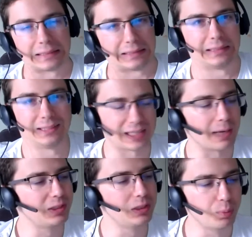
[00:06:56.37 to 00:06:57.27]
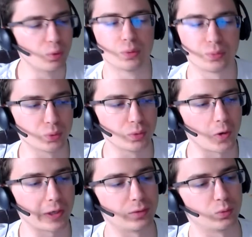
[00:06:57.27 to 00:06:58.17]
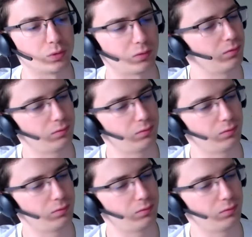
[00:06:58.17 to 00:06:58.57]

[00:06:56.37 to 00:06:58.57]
et c'est un petit peu le fond du manga. Donc,